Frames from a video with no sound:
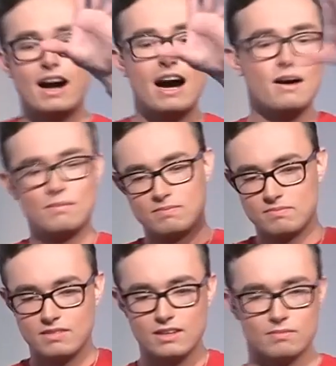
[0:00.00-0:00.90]
Ah,
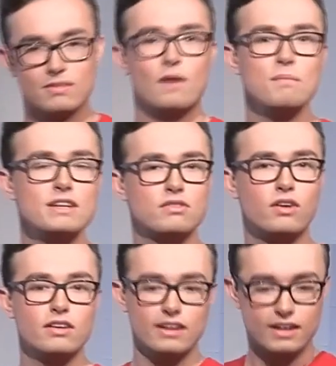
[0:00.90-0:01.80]
hier, kaum bin ich
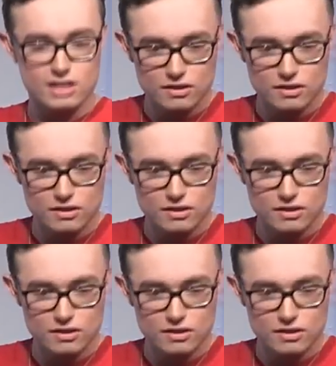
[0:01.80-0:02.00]
vorne, dann kann ich schon